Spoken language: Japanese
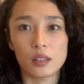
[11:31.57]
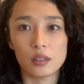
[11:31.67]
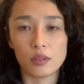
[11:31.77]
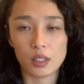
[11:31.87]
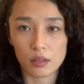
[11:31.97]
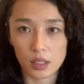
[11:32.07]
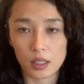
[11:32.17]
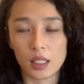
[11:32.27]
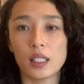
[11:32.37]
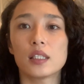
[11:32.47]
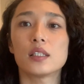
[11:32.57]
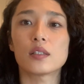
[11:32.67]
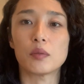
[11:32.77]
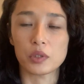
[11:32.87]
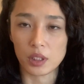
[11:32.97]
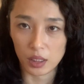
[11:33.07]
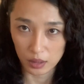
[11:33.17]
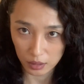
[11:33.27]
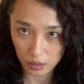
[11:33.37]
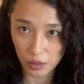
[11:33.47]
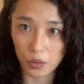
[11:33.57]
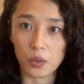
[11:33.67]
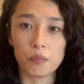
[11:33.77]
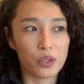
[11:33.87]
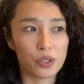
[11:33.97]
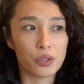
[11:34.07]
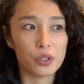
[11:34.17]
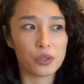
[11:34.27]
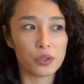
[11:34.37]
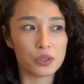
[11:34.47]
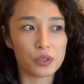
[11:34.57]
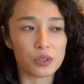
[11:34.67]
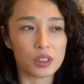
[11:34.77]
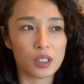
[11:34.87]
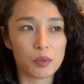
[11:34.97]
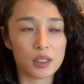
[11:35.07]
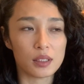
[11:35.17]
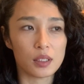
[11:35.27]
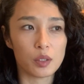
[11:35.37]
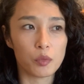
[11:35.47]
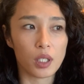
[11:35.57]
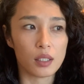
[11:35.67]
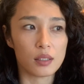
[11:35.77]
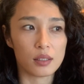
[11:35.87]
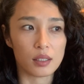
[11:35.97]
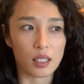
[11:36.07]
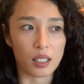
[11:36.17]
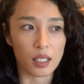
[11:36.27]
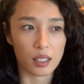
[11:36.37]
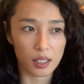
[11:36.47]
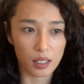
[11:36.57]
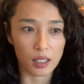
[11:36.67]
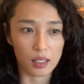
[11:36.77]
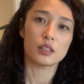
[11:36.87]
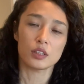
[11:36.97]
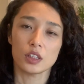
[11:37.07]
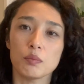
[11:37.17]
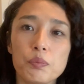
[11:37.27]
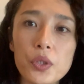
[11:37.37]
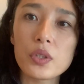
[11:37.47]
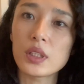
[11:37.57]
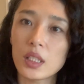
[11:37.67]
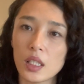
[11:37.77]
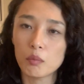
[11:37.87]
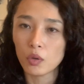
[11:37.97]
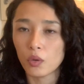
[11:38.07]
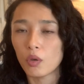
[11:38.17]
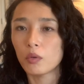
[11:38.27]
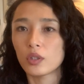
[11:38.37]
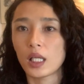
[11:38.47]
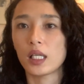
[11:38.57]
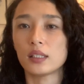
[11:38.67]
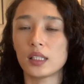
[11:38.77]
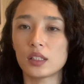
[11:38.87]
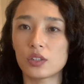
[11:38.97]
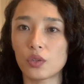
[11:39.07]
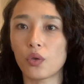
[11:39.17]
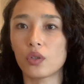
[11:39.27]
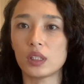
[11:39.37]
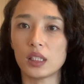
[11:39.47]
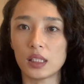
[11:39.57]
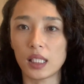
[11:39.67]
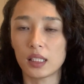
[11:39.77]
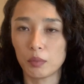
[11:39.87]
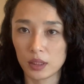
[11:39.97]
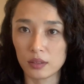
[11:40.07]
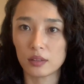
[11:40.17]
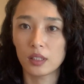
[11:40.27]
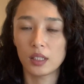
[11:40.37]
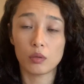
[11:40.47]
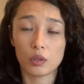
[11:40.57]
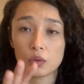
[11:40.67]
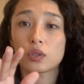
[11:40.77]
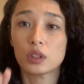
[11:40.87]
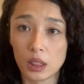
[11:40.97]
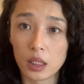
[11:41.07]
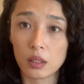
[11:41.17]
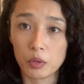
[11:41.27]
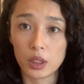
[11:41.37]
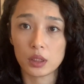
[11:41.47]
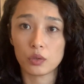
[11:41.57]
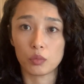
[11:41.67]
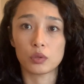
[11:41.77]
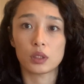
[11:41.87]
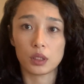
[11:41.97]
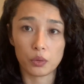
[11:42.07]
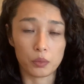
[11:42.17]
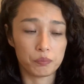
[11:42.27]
言われる方がいらっしゃるかもしれないんですけどいろいろちょっと調べさせてもらってった結果、信憑性がもうほぼないテストになります。ご存知ない方もいらっしゃると思うんですけど、